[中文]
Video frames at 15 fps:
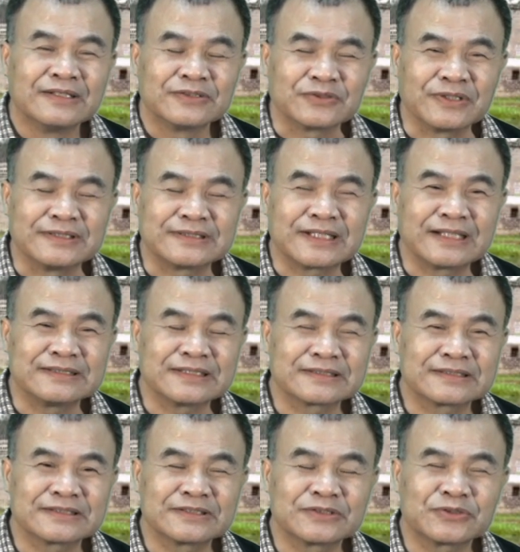所以蔡
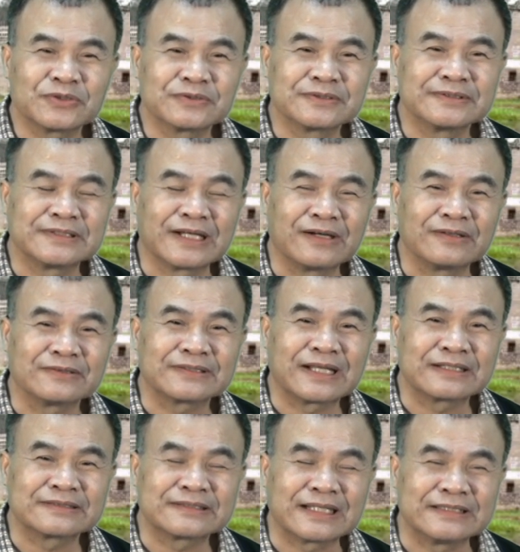京是宋朝
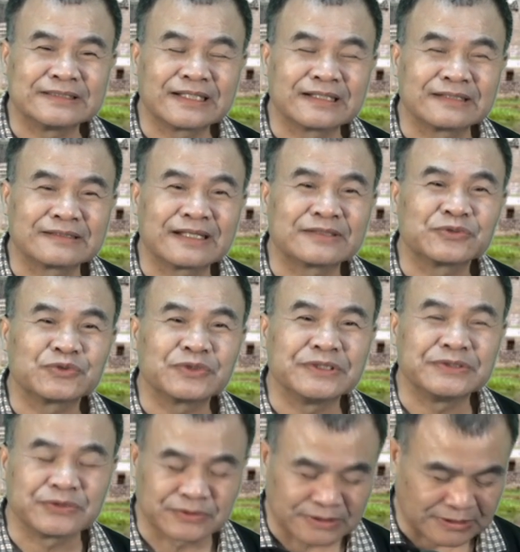当宰相当
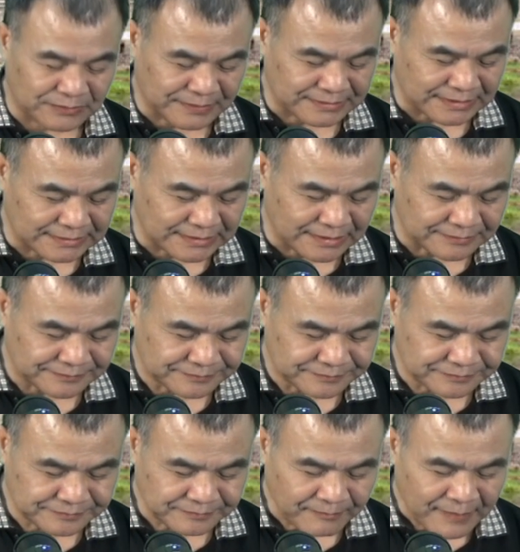最久的一位宰相。
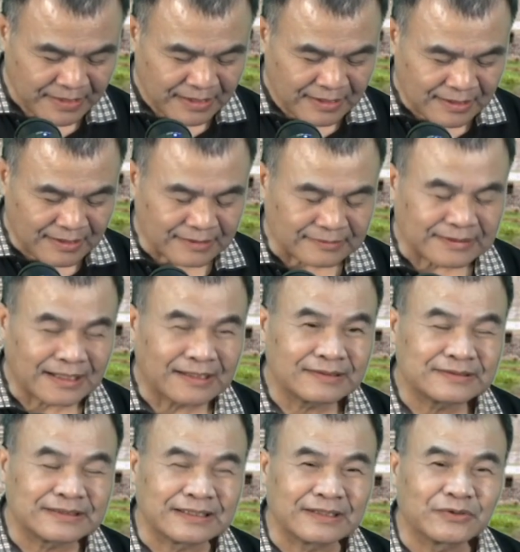呃，
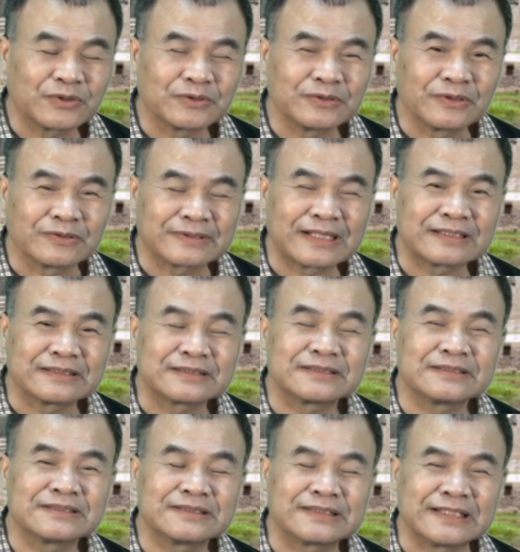他前后有当了
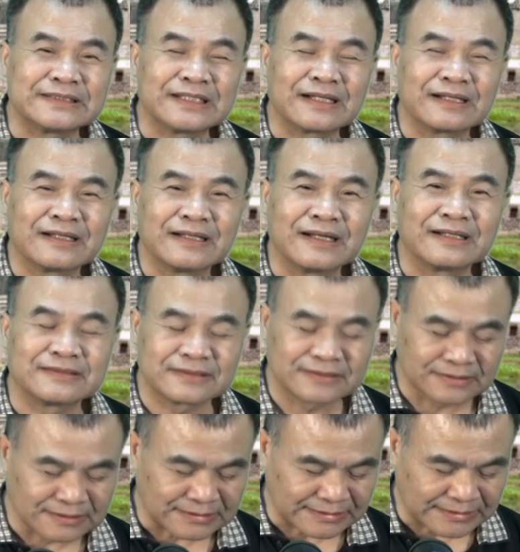四次宰相，啊，
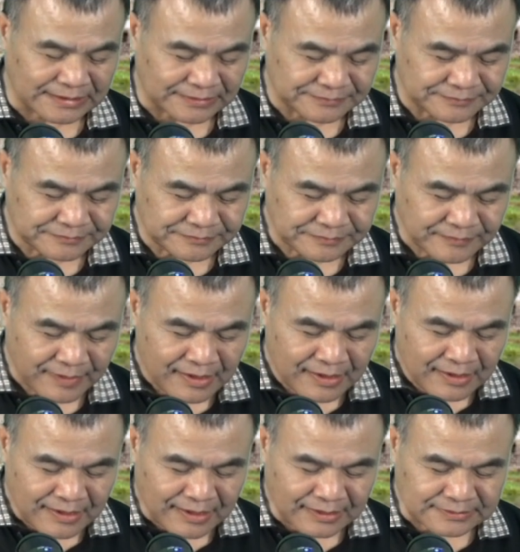四次宰相，
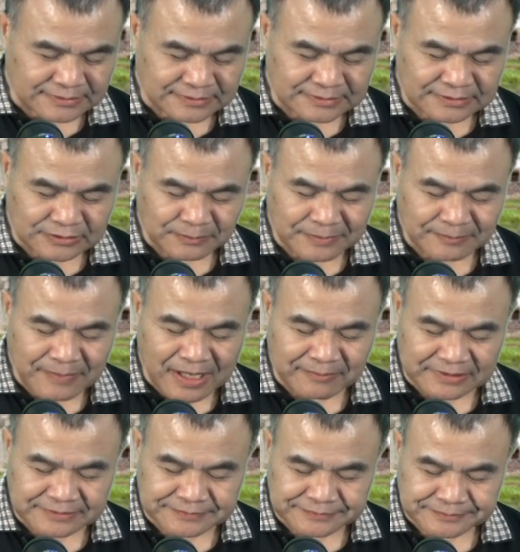而四次都被罢
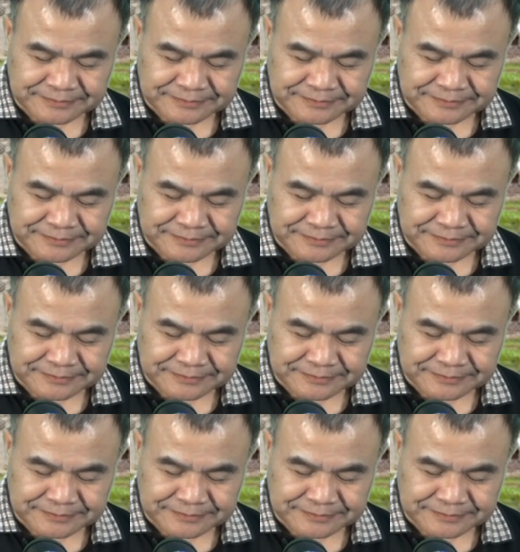免。